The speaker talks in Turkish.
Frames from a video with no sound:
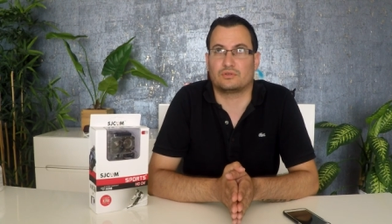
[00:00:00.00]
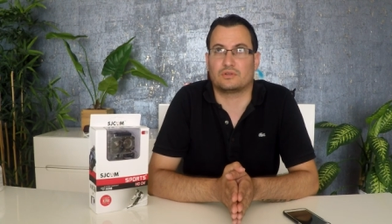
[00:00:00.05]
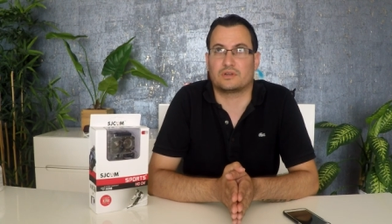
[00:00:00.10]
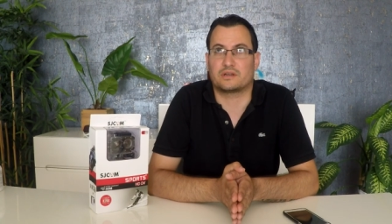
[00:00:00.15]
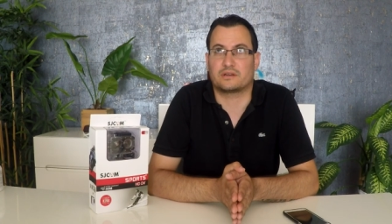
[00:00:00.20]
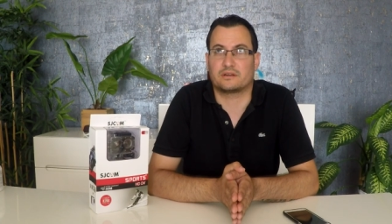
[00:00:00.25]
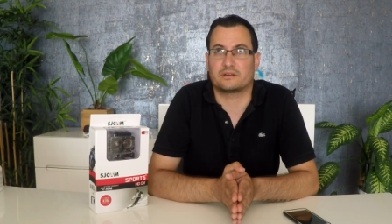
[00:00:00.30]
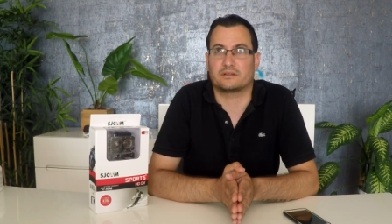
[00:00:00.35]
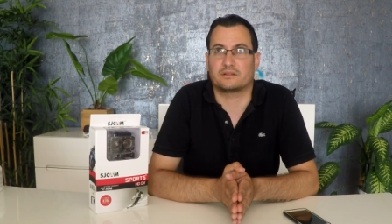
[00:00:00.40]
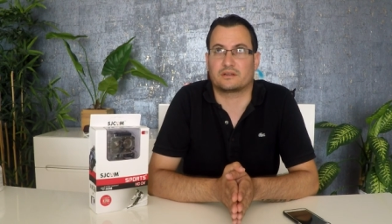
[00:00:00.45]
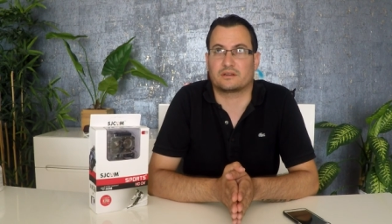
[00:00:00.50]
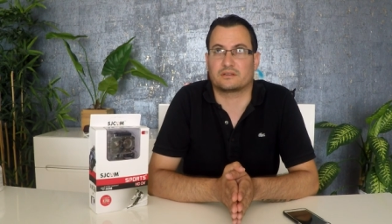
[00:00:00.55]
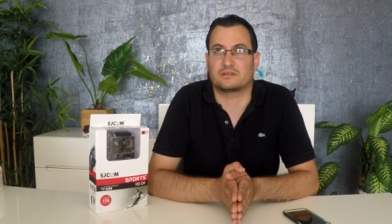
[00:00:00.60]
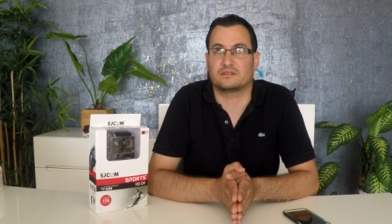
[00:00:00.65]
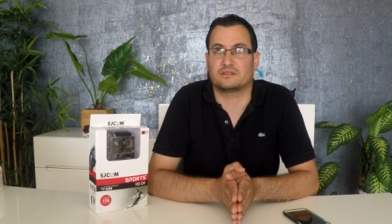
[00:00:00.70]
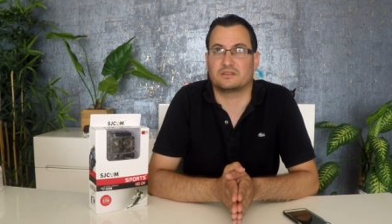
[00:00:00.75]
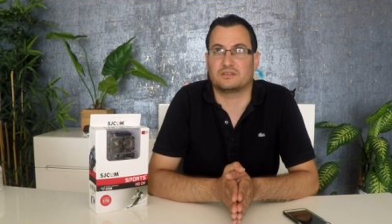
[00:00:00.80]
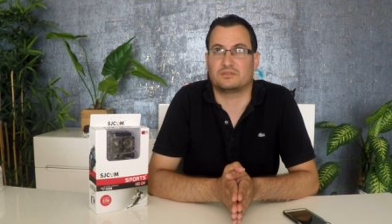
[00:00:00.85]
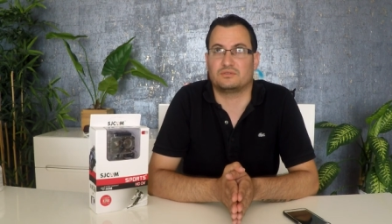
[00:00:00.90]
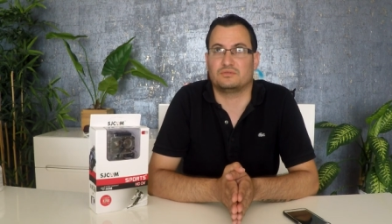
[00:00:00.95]
dolarına kadar
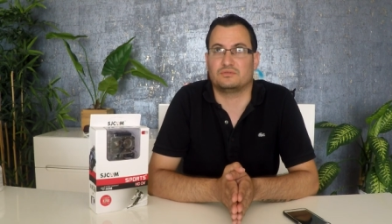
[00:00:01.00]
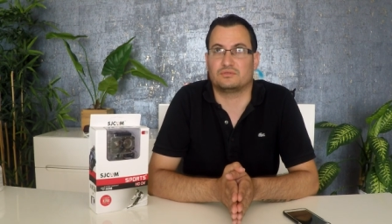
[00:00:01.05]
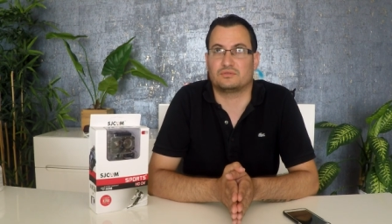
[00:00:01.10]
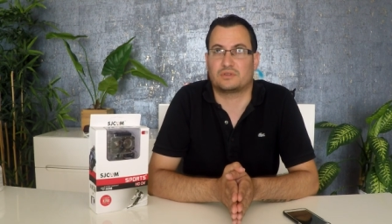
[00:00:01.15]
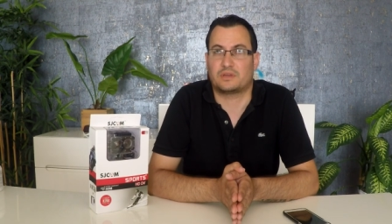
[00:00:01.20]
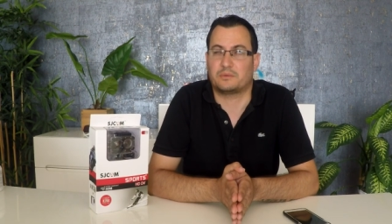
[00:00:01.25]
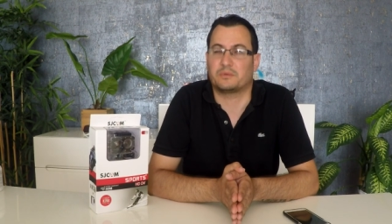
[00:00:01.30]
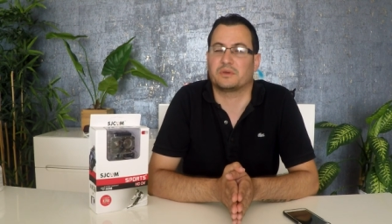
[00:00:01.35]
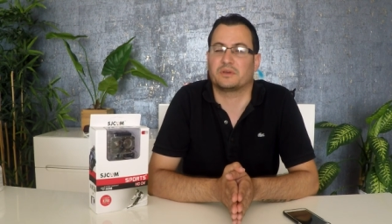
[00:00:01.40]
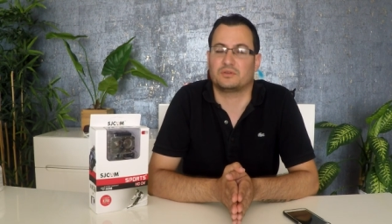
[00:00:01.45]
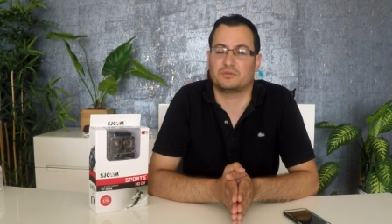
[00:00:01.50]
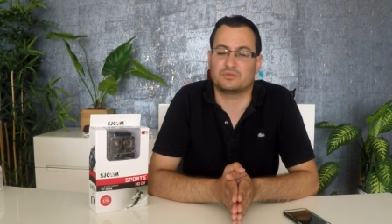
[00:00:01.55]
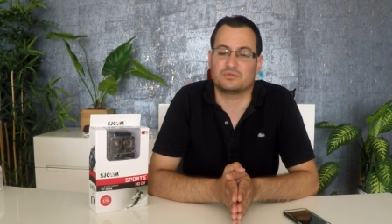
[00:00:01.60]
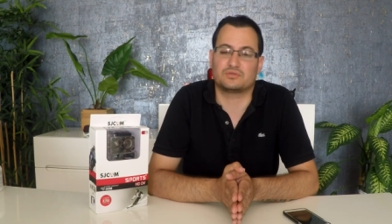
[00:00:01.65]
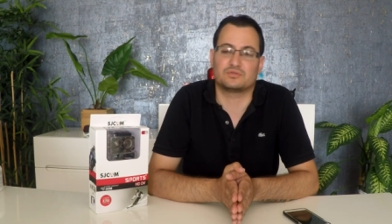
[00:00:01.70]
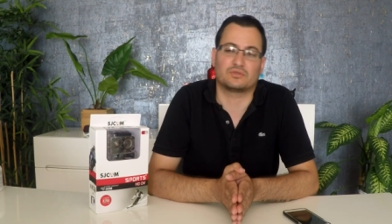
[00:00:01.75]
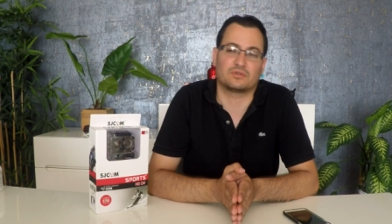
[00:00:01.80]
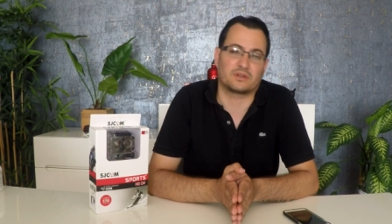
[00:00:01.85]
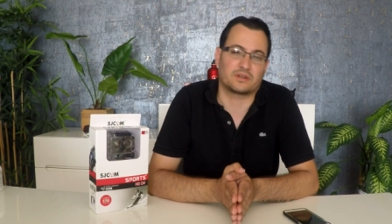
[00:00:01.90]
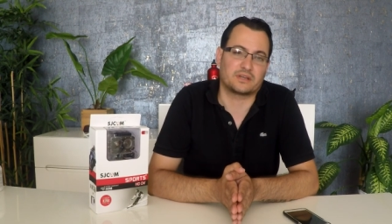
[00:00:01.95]
da 200 tabi
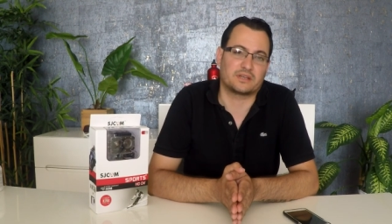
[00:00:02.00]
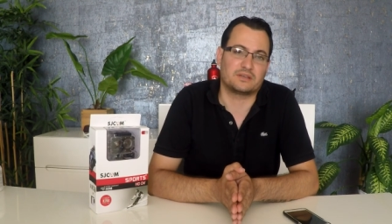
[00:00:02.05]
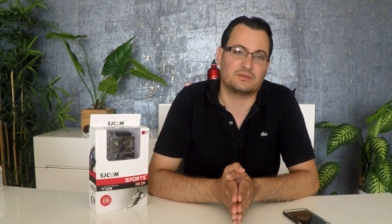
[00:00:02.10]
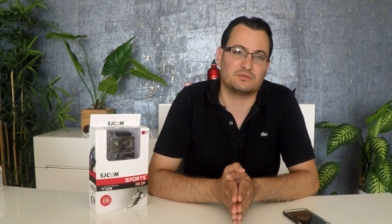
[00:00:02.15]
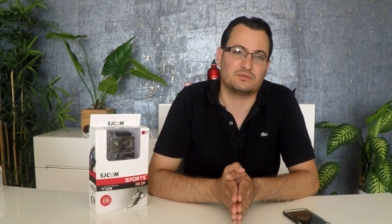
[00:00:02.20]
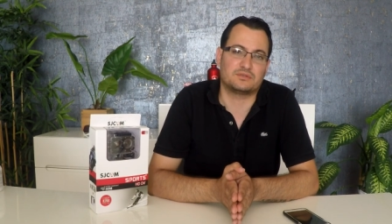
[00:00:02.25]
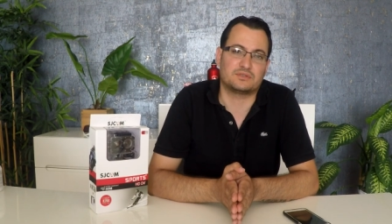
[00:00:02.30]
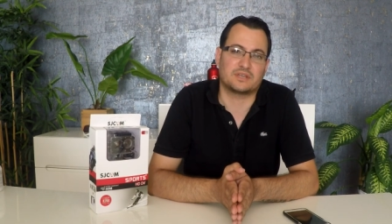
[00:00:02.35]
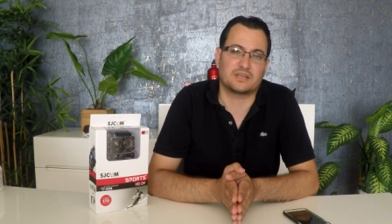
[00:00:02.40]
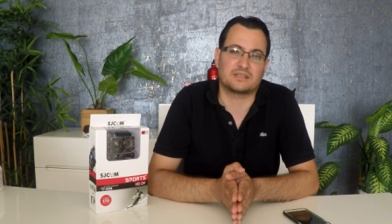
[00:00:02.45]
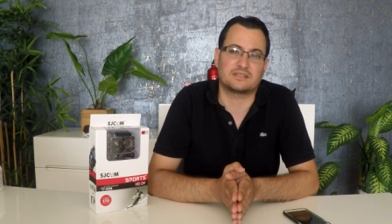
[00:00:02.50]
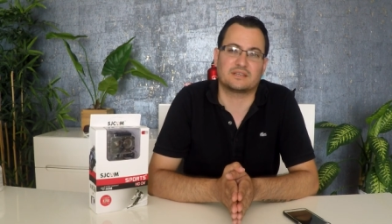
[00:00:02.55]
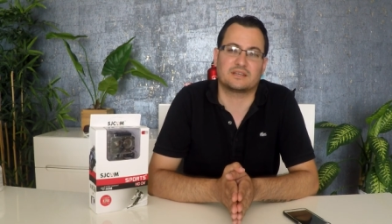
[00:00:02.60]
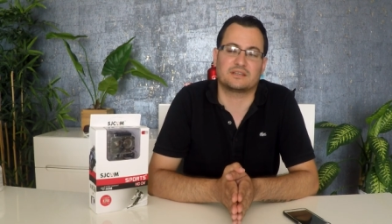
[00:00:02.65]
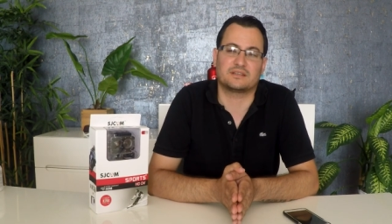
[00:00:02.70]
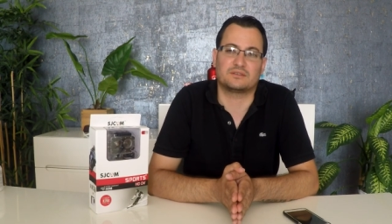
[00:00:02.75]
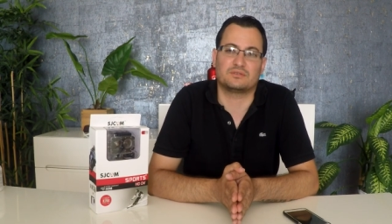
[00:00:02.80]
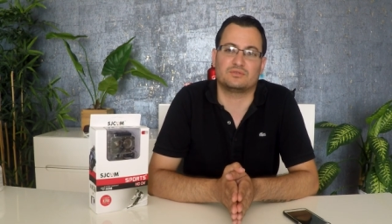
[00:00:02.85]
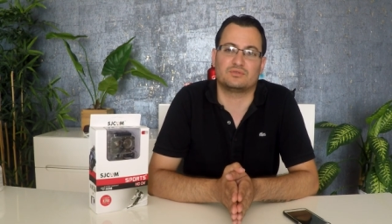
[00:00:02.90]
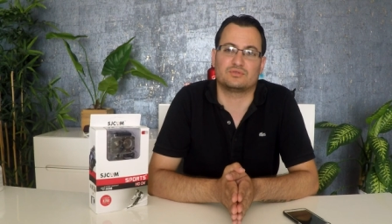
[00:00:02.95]
100 dolar
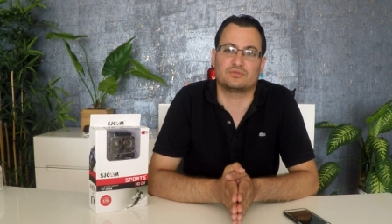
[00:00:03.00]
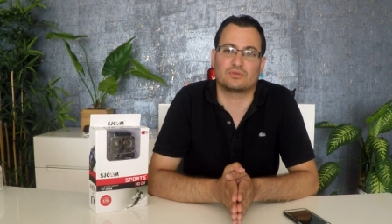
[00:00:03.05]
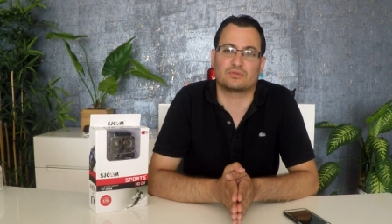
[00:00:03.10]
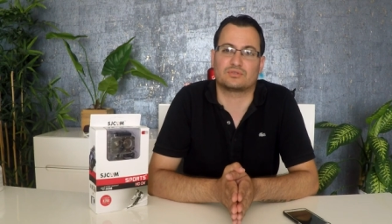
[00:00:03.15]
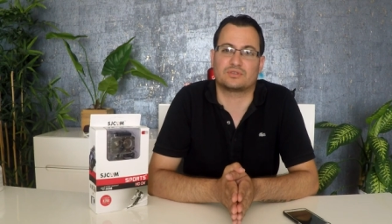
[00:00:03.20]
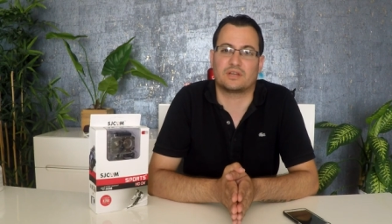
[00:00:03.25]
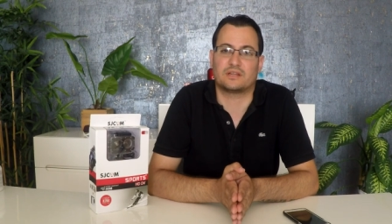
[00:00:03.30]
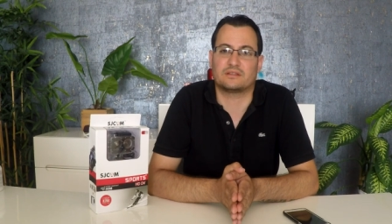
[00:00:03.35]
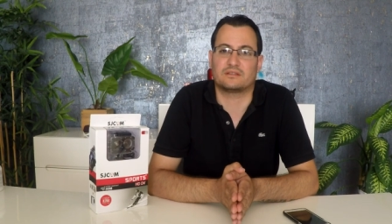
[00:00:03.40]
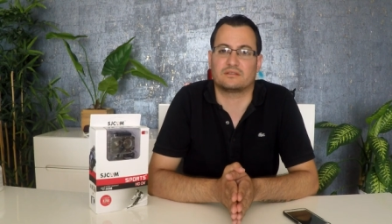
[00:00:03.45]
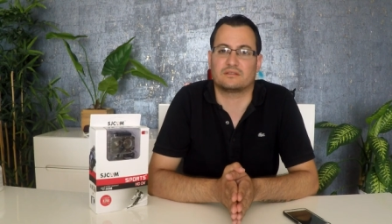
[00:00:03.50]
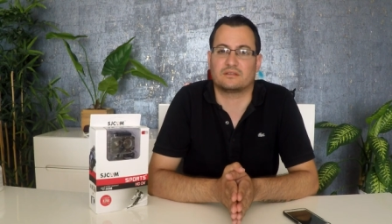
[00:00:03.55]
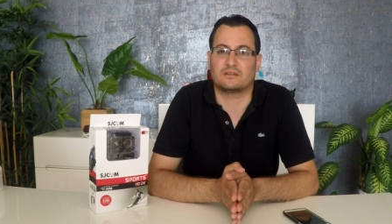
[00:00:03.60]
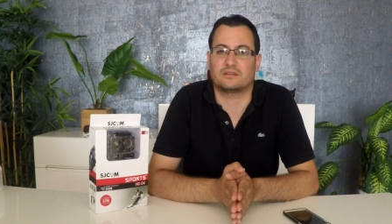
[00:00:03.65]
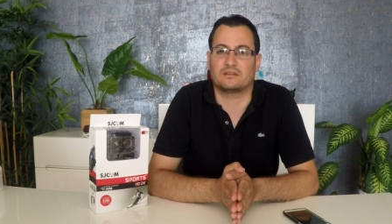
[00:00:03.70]
280 290